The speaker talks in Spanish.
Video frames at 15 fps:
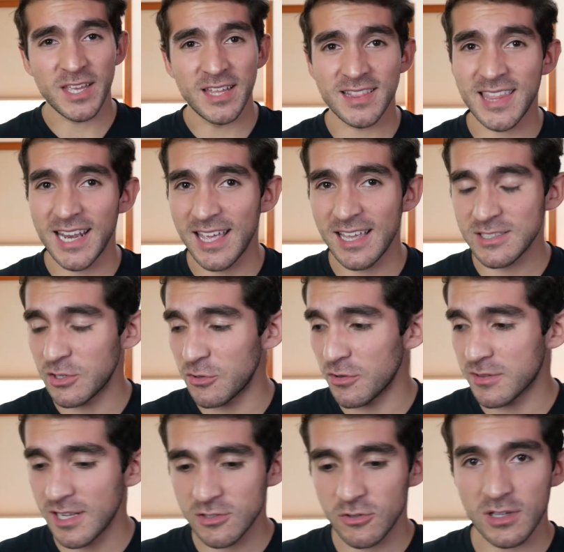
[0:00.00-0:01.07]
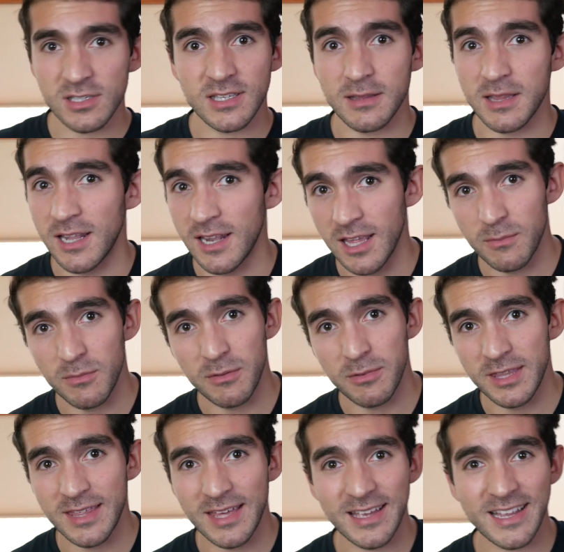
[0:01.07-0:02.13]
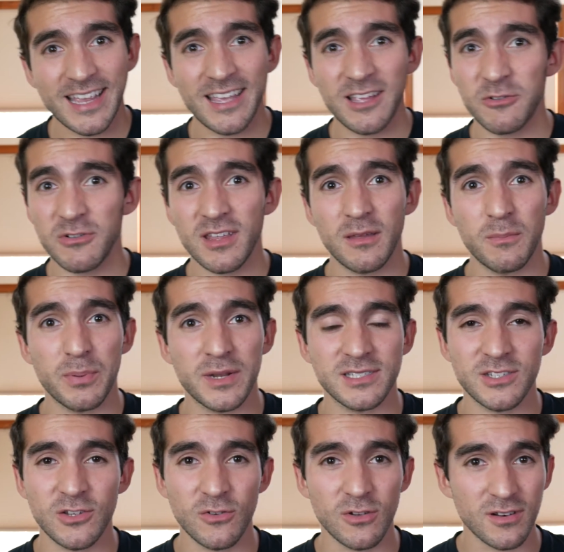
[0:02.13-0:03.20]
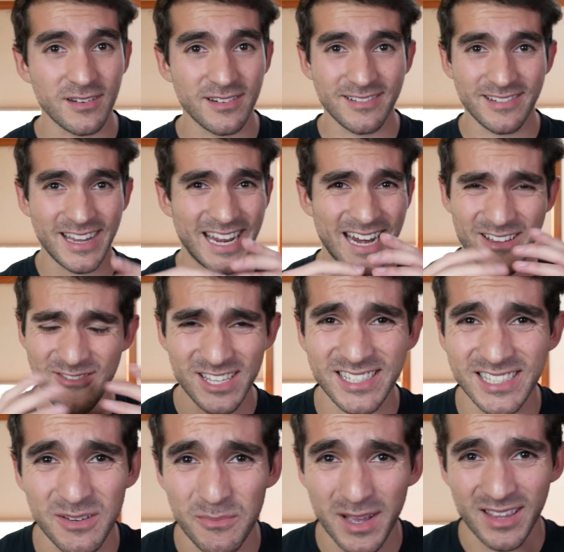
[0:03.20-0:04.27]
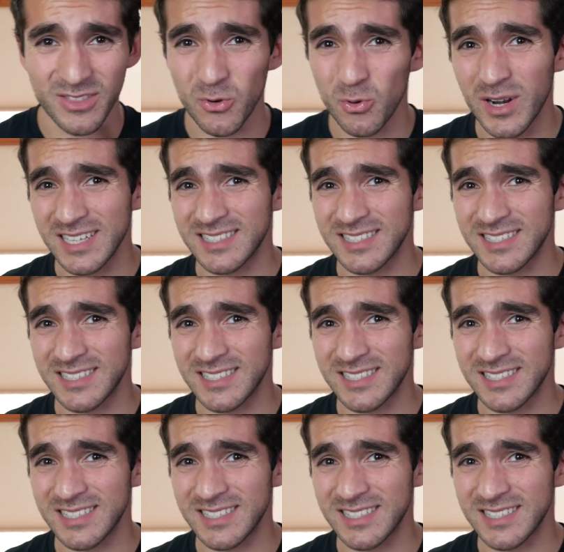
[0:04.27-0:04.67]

Entre eso y otras cosas que tenía en mi vida, caí en una depresión gravísima, dura,